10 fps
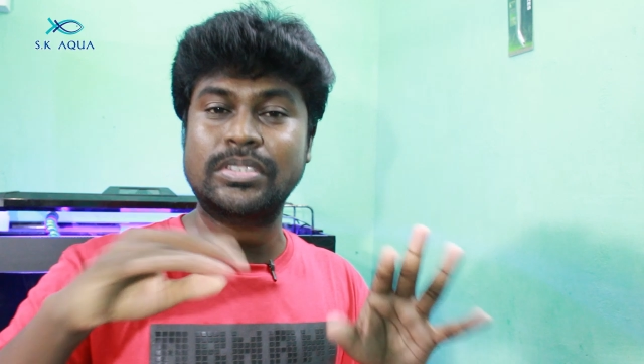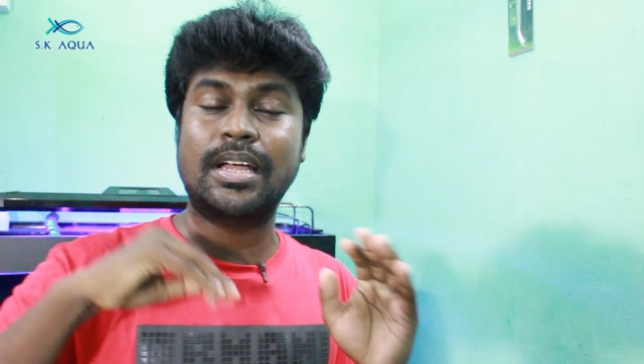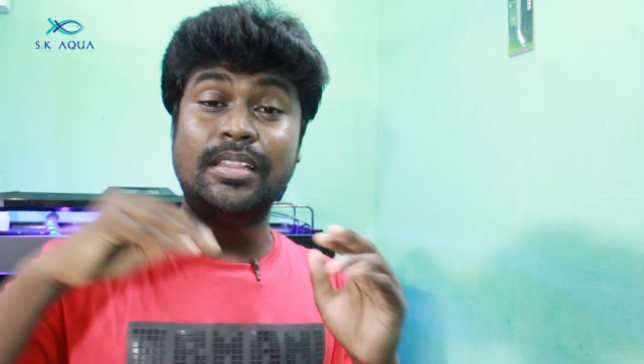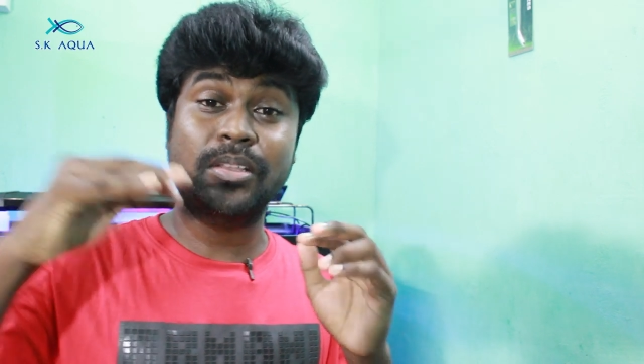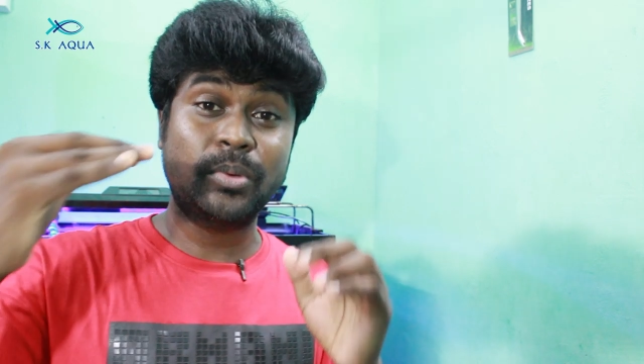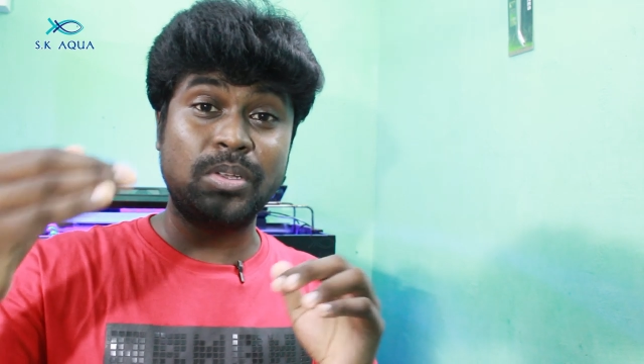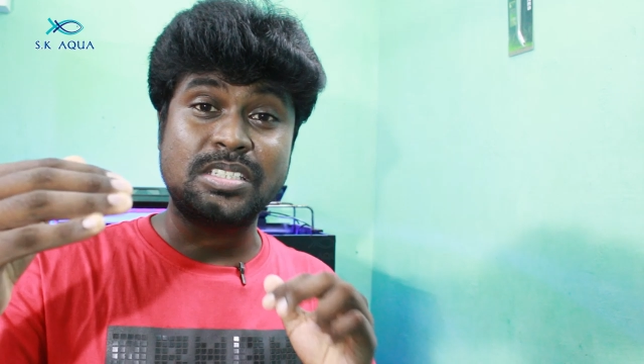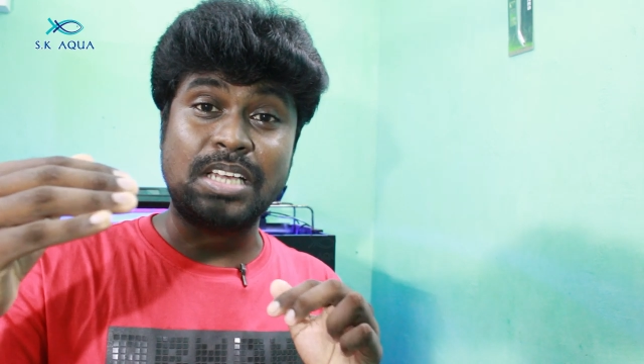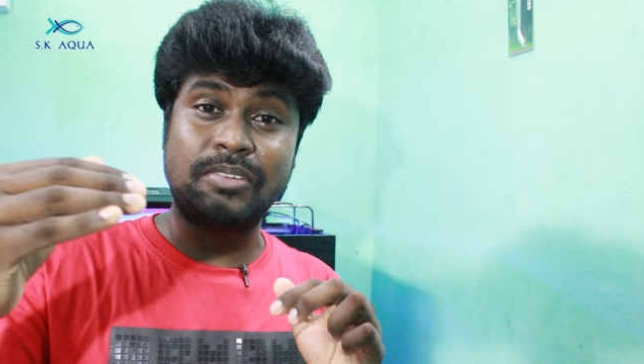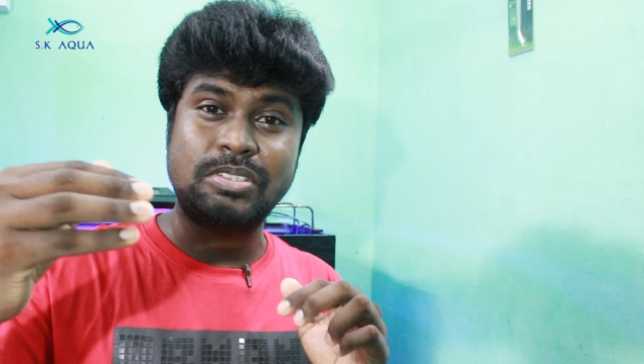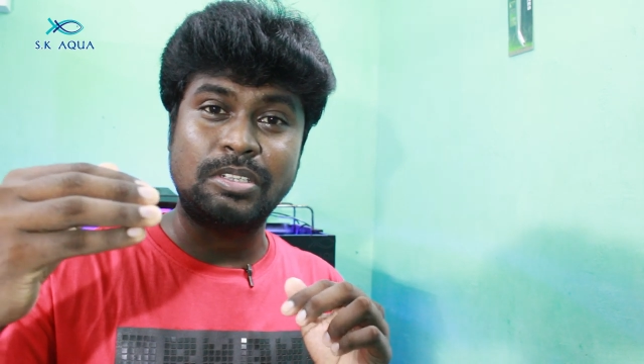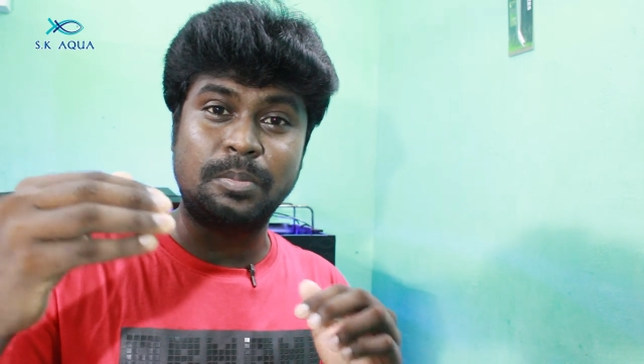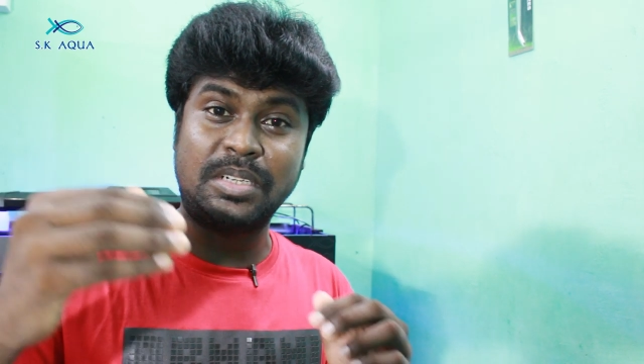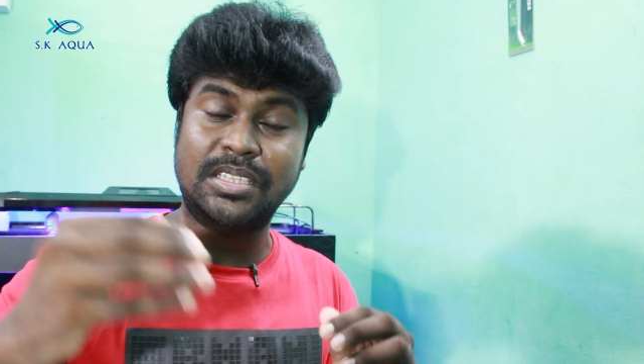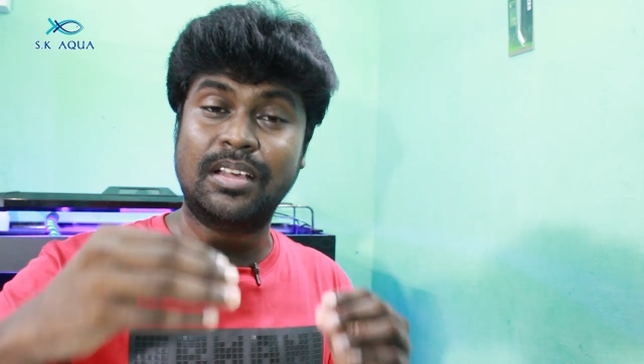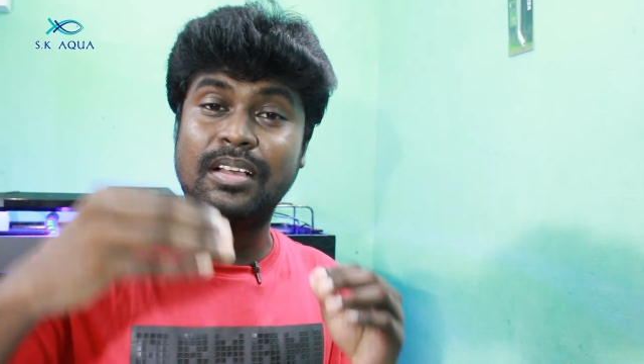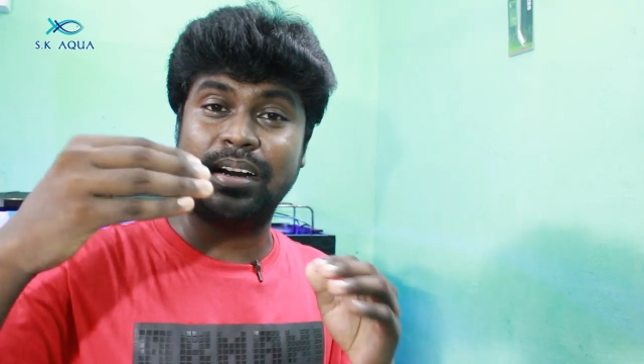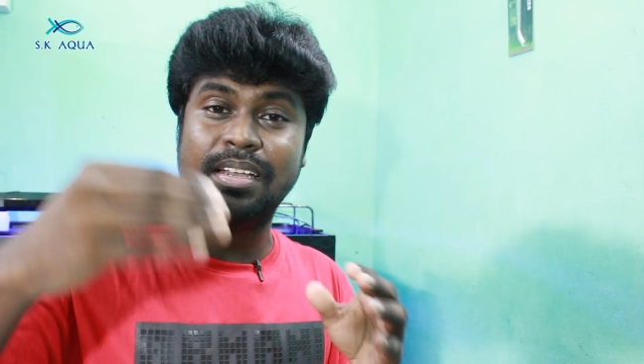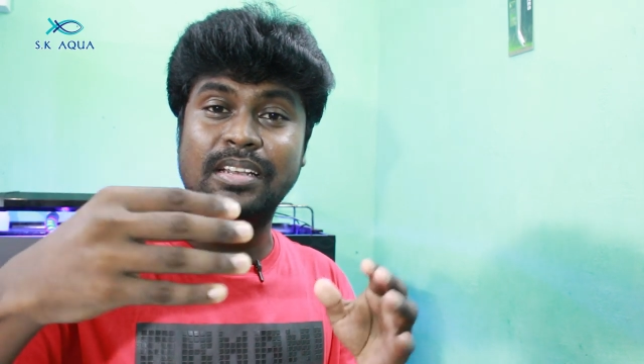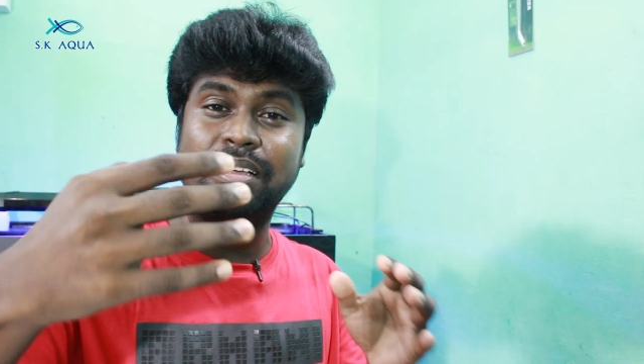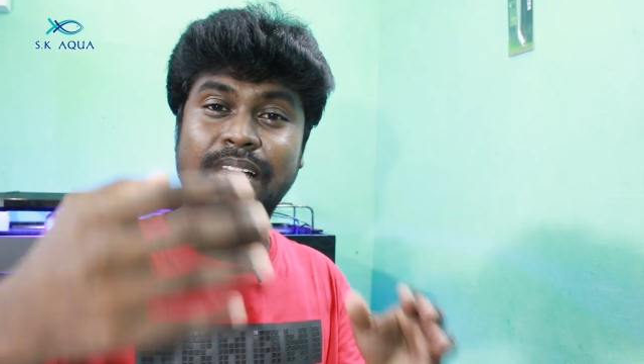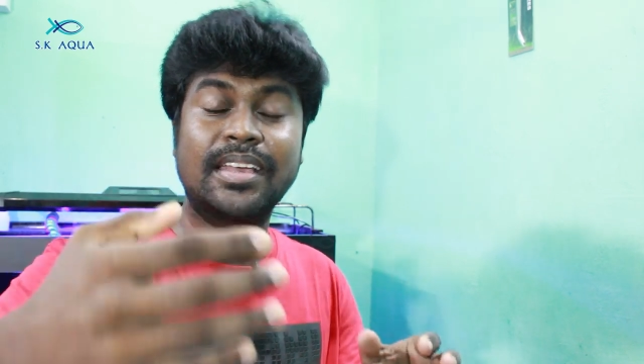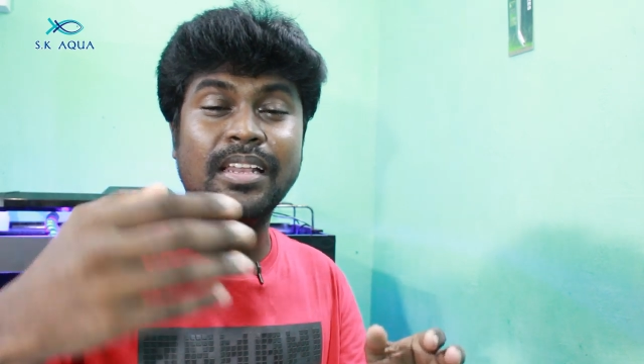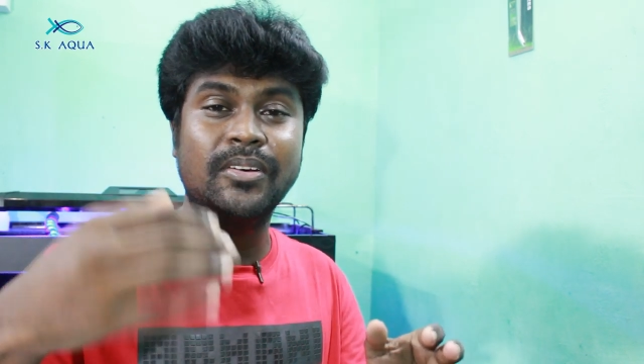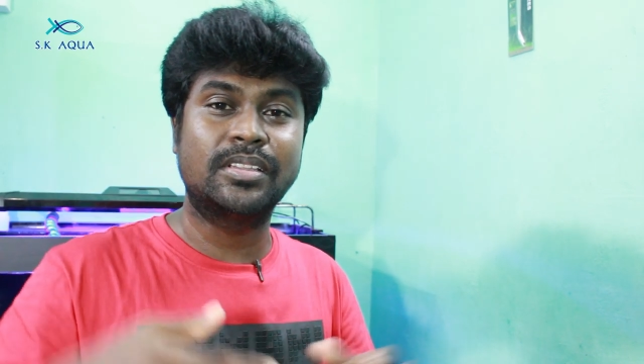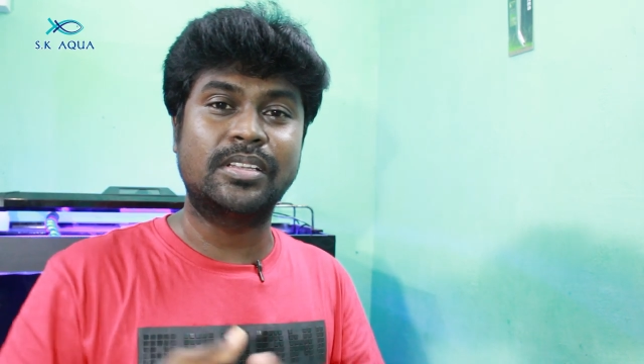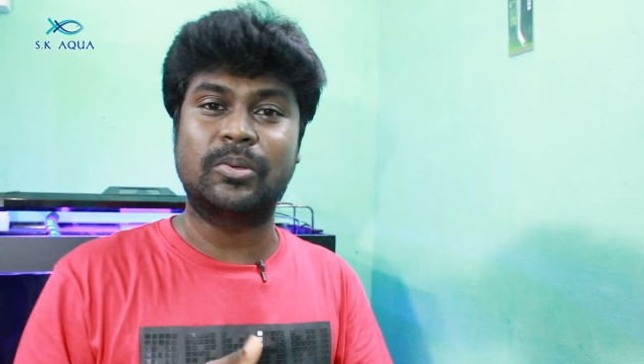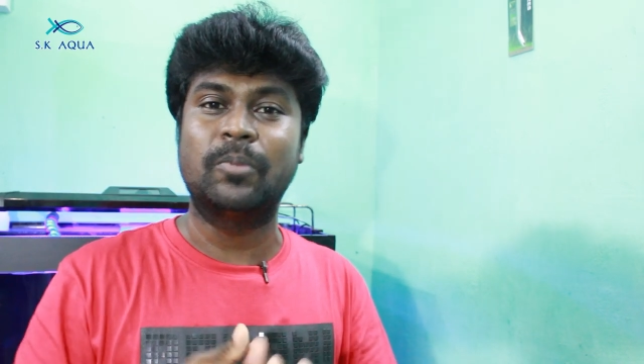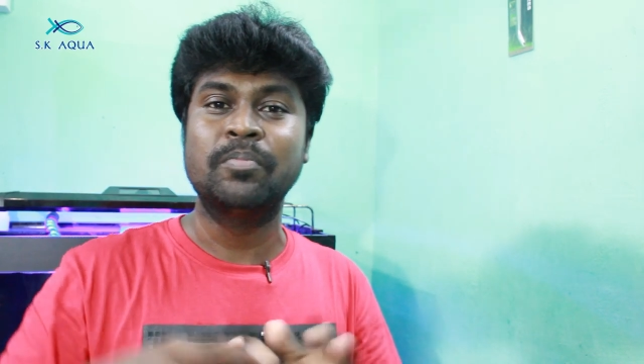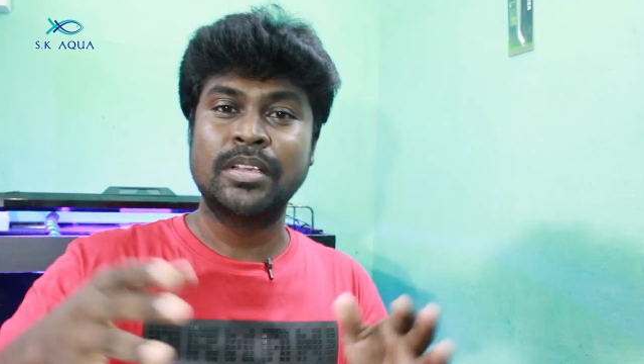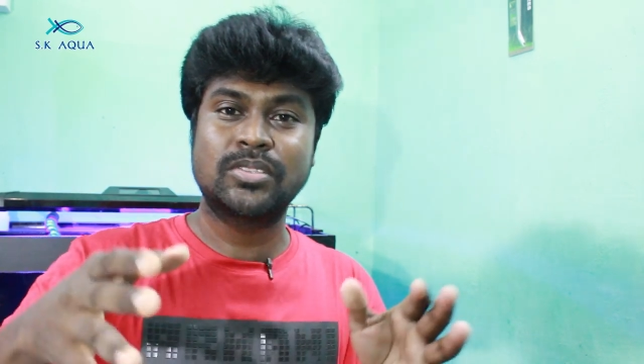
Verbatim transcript: ஃபிஷ் அண்ட் ஒரு ஸ்டார் ஃபிஷ் வந்து பார்த்தீங்கன்னா கடல் கரையில் வந்து இருக்கும்